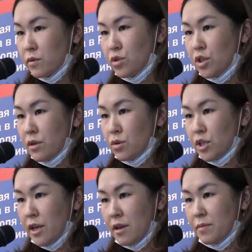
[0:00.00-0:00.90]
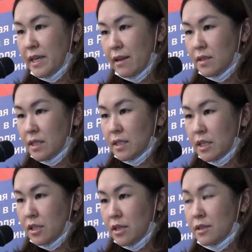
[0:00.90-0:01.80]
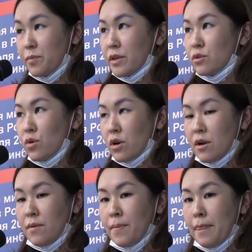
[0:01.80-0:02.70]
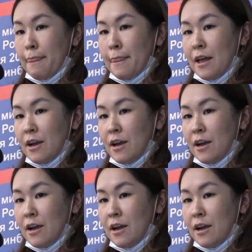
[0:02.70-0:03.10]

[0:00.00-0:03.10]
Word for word: вопросам сотрудничества с Казахстаном и другими странами